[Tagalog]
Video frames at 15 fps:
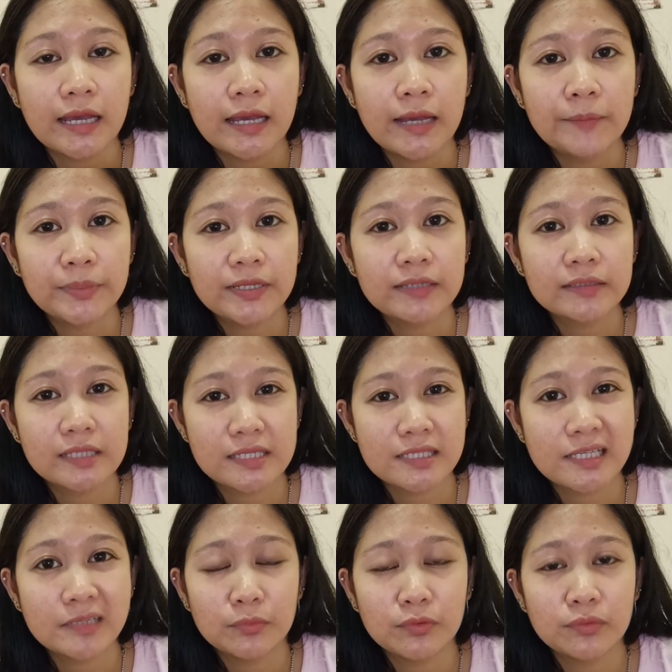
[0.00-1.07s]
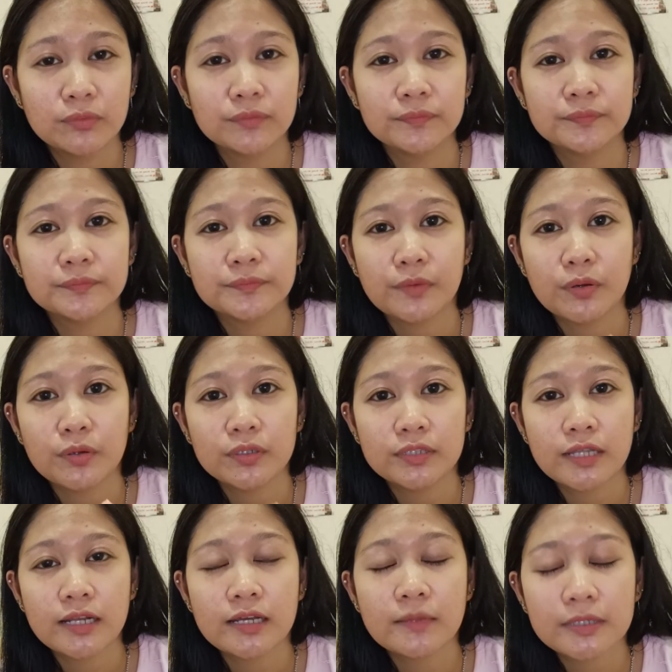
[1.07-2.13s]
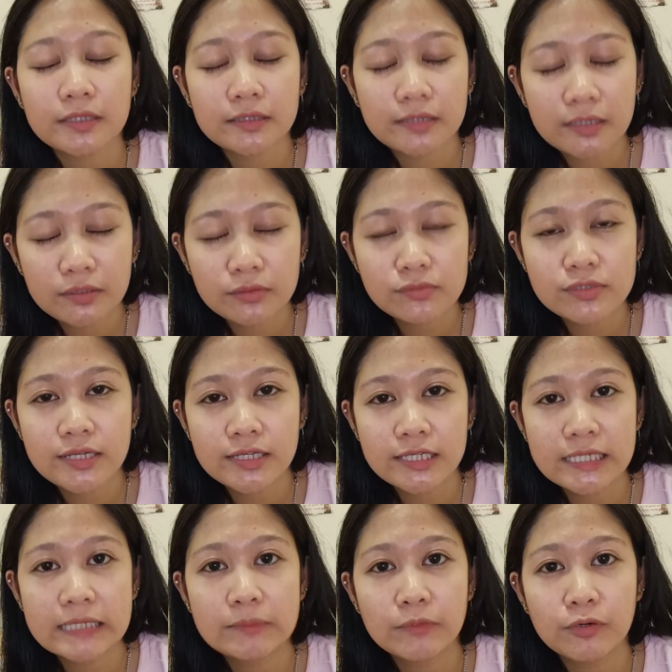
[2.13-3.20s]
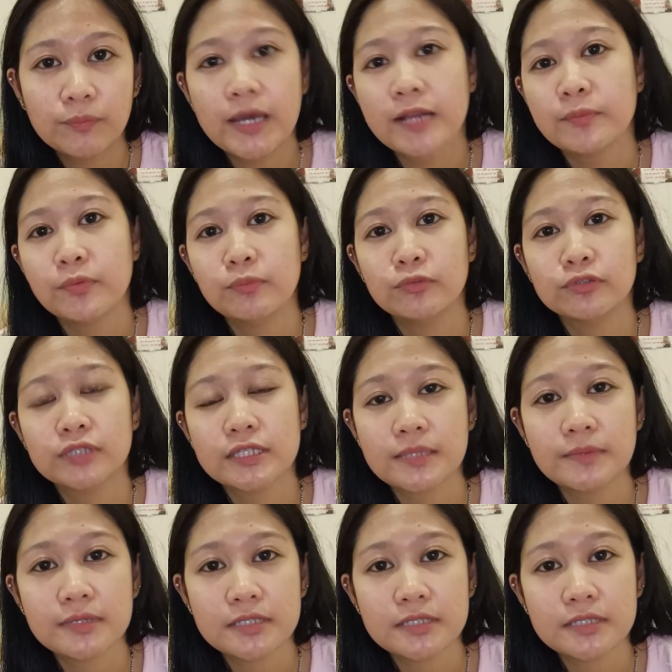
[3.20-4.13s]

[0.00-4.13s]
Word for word: ang pinagdasal mo or talaga matatag yung sarili mo para pumunta sa